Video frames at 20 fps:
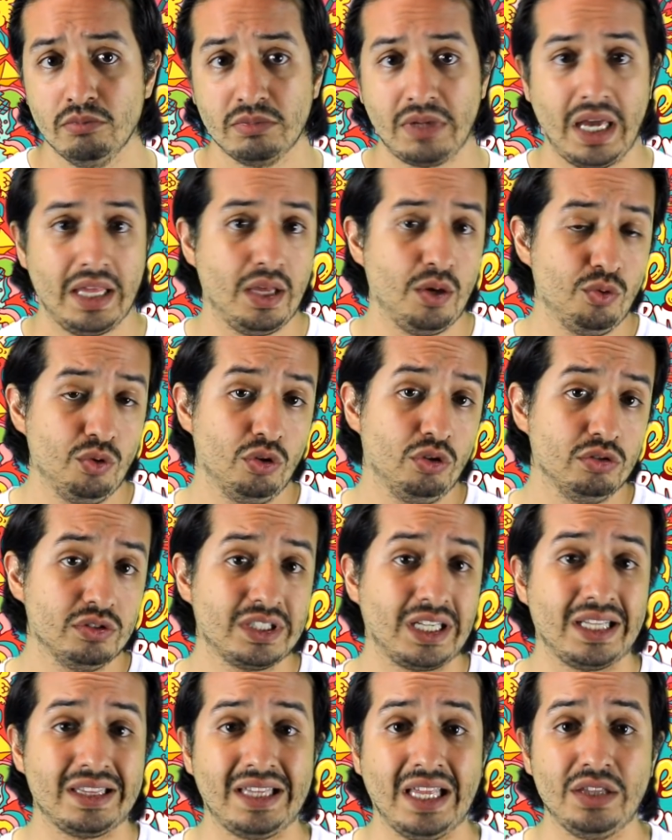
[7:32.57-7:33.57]
cada uno
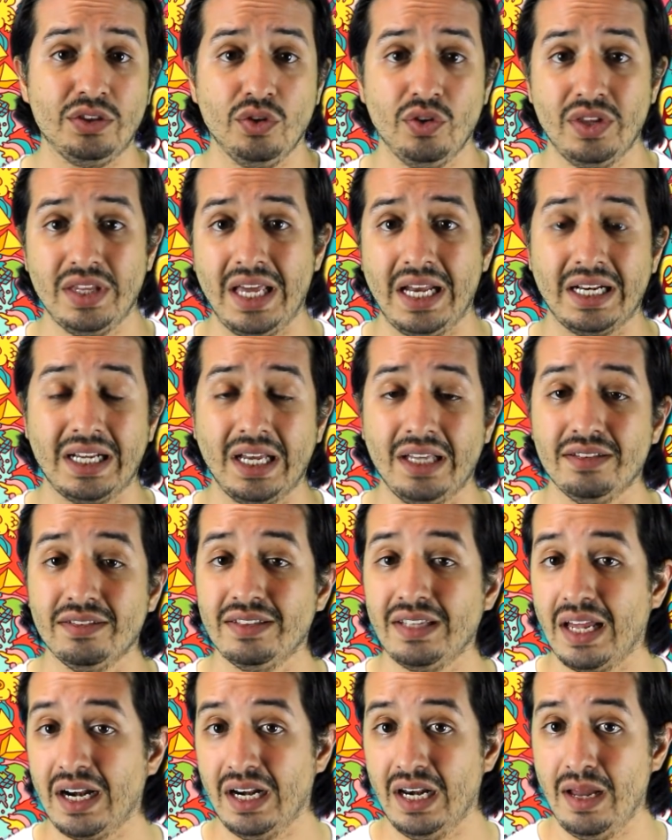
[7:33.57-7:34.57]
tratando de
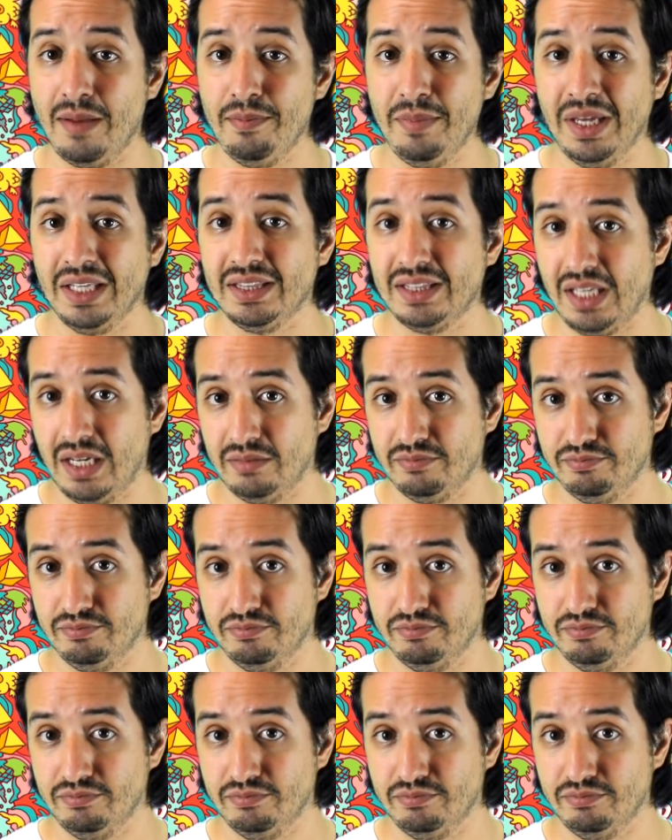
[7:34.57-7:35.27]
alcanzar la meta.